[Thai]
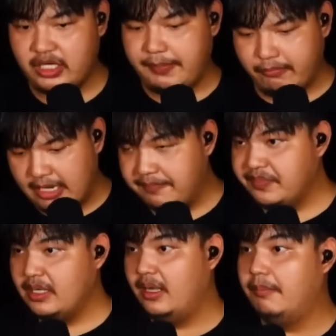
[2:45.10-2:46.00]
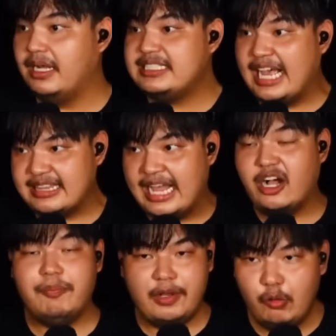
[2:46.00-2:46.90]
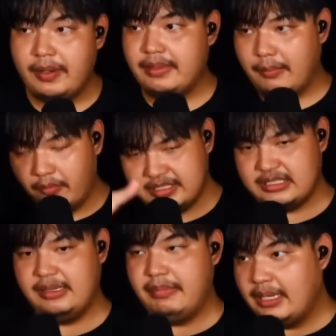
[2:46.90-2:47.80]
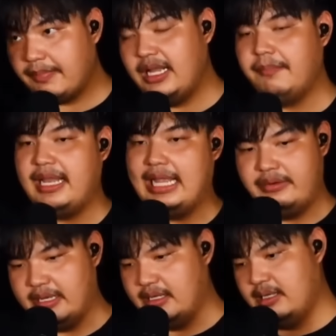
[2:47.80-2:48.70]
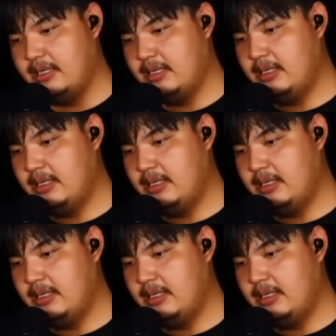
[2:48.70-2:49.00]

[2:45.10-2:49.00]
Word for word: อร์มเฉพาะที่แบบว่าเหมือนจ่ายตังค์เข้าไปดูเป็นระบบสตรีมมิ่งเป็นเรื่องเป็นราวเนี่ย